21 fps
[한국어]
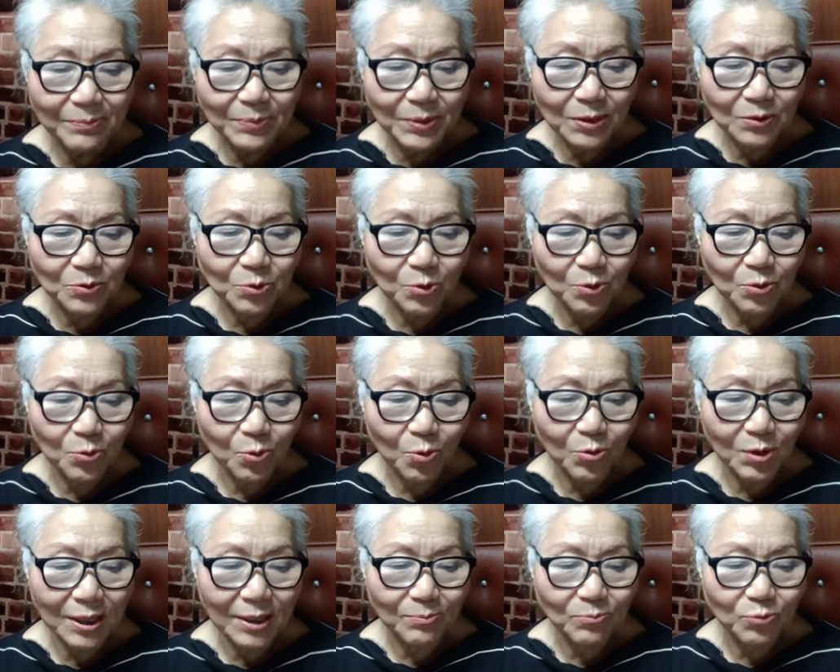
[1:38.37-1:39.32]
병동
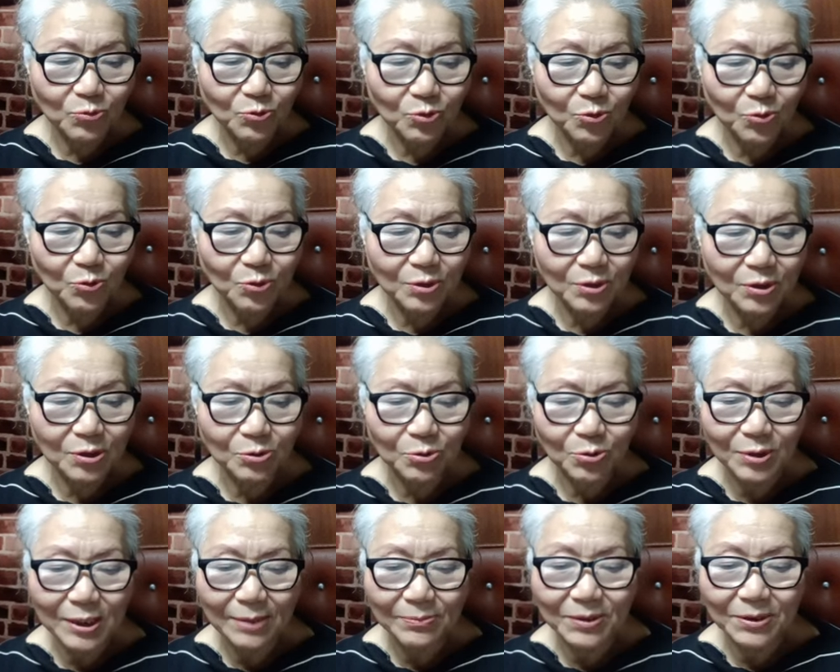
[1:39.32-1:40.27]
공간 부족을
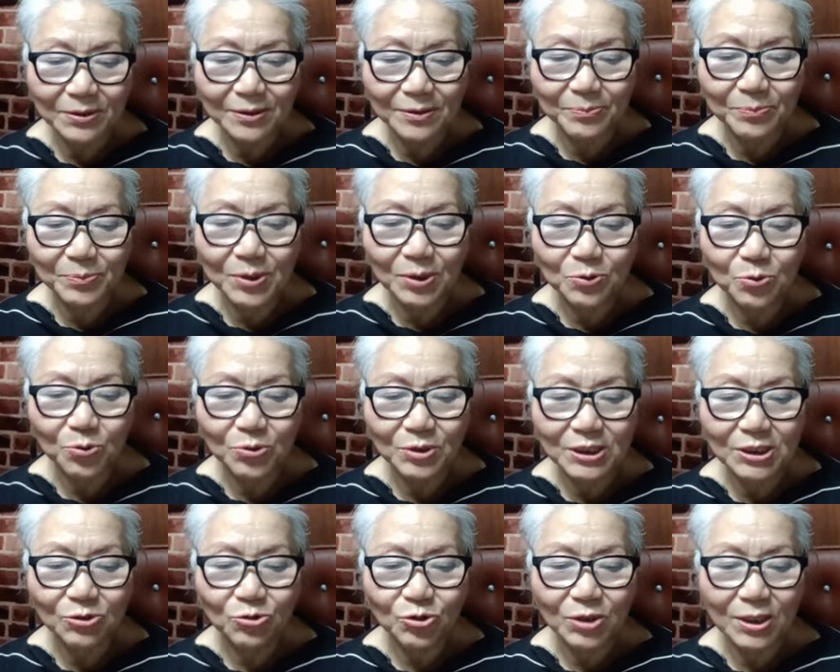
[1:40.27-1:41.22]
거론하며 병동
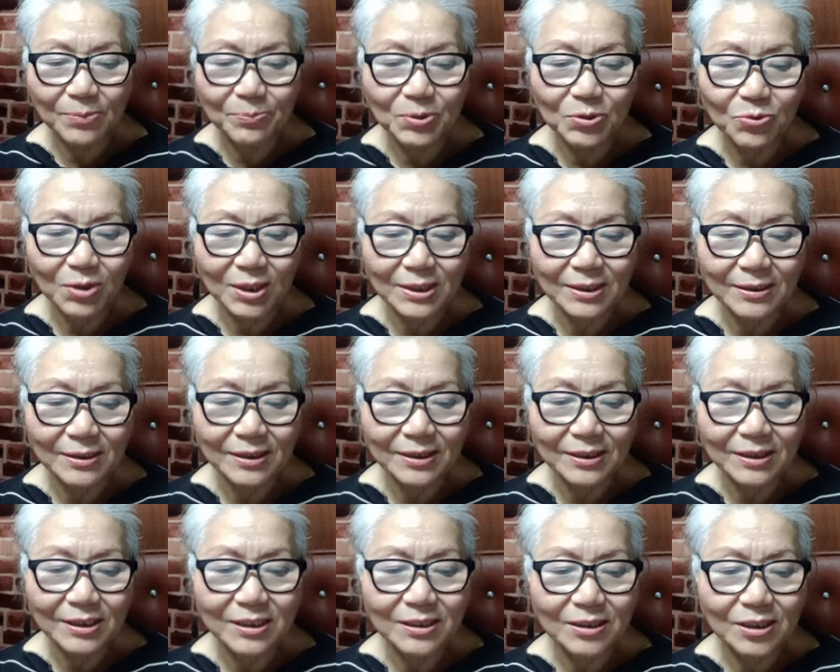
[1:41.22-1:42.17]
신축에 필요한
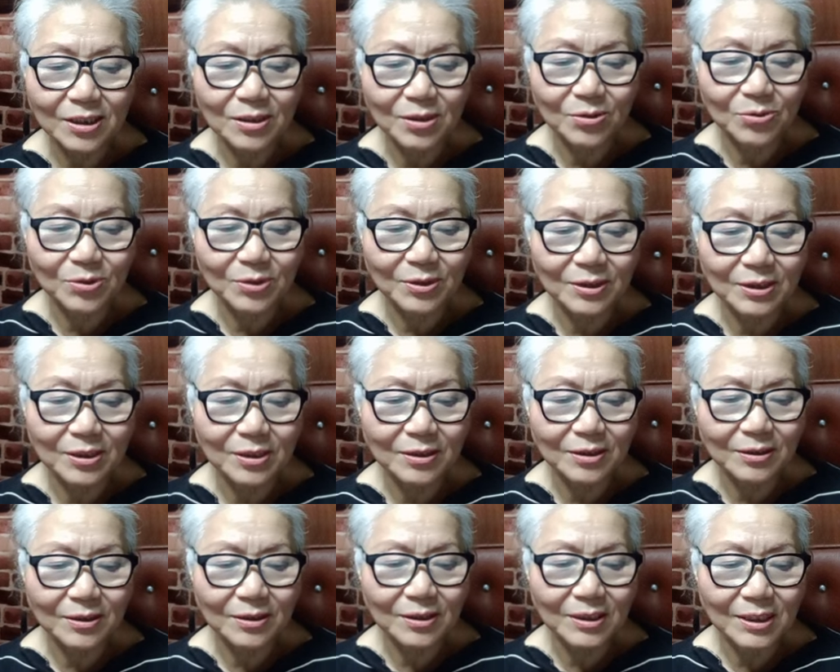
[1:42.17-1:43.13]
7천억 원의
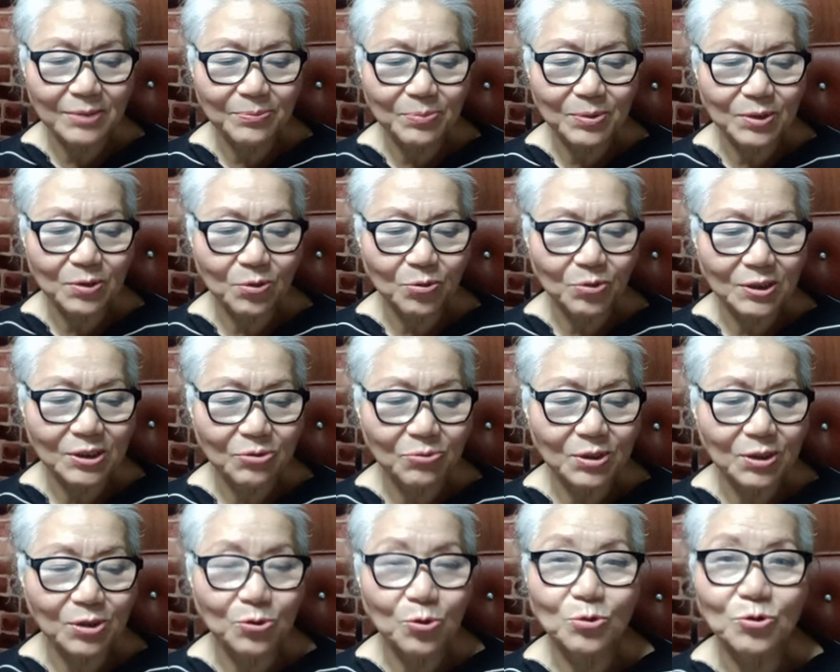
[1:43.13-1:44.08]
건립 비용
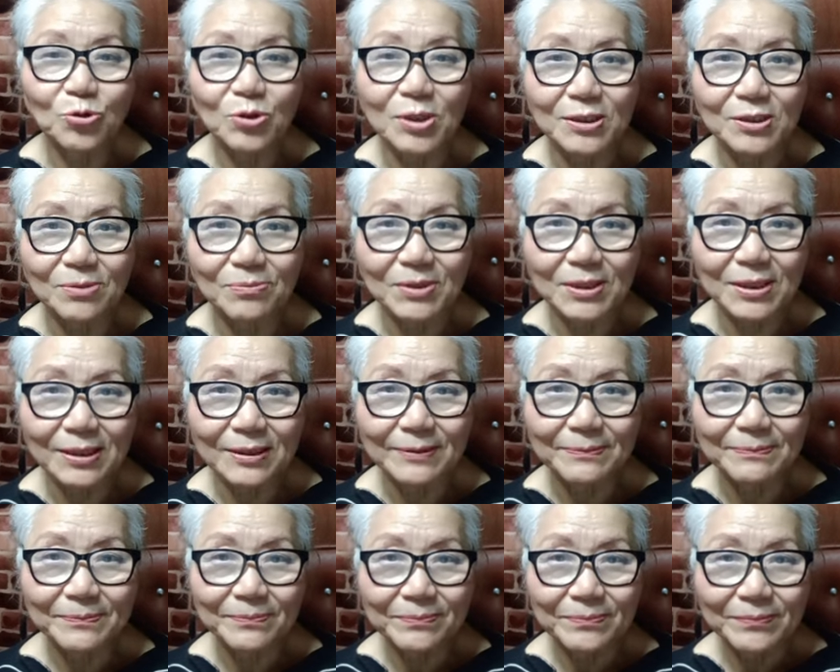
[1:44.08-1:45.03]
지원을 요청했습니다.
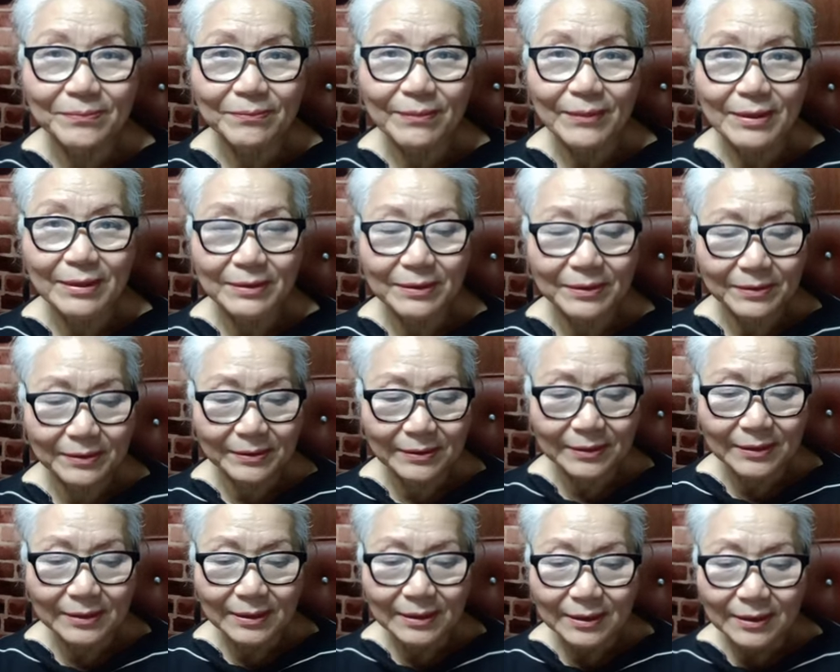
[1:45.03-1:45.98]
어,
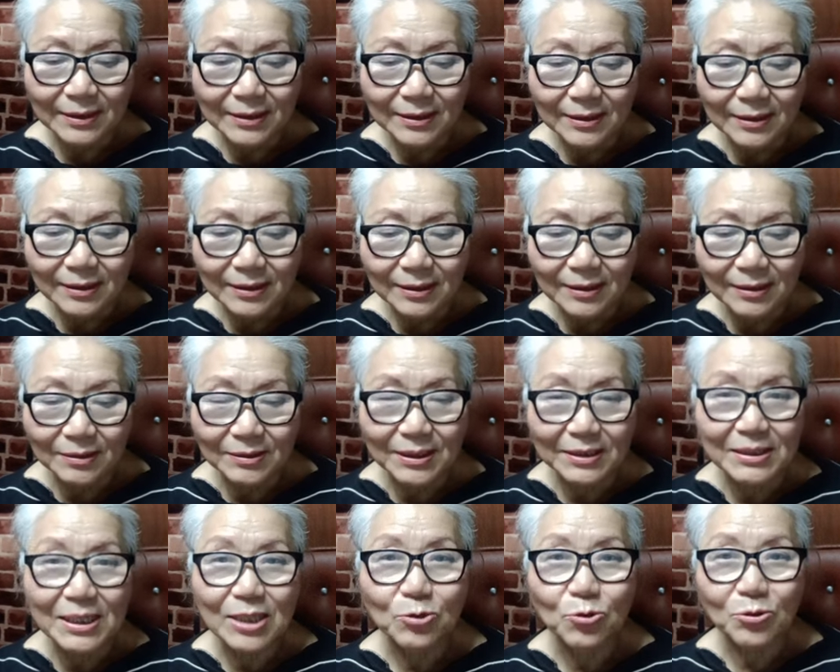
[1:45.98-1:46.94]

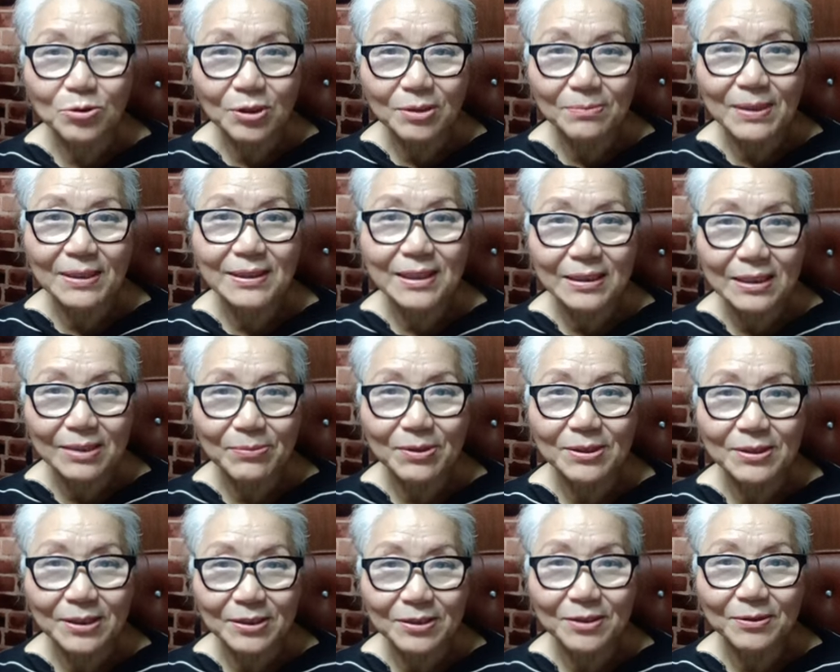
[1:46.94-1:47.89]
이제 대통령 만난
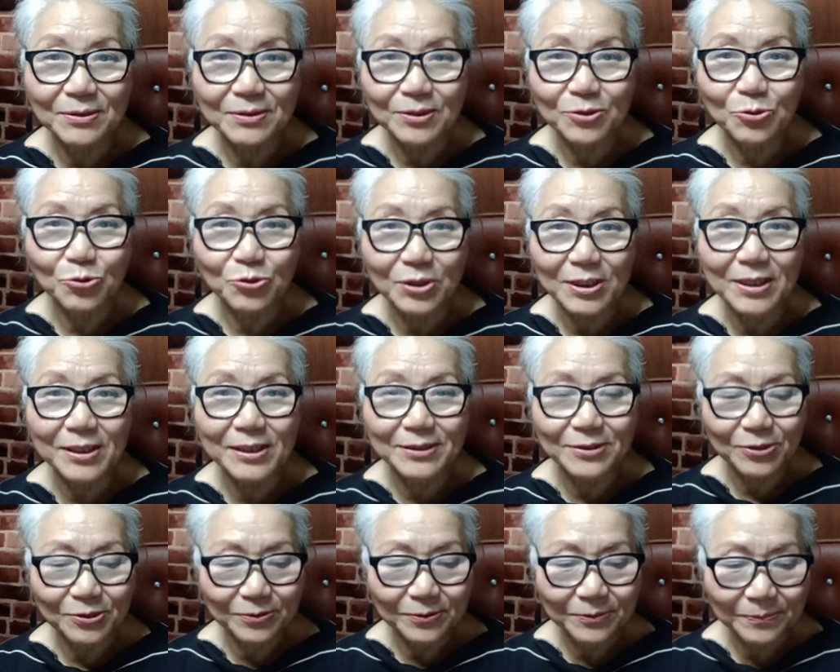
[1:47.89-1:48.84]
김에 이제 이런 걸
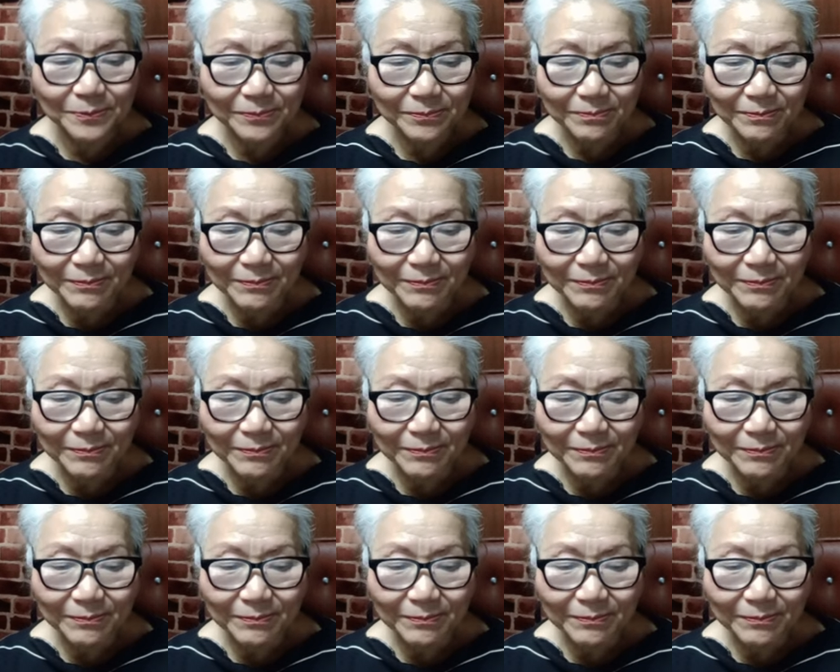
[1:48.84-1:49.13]
요청했겠죠.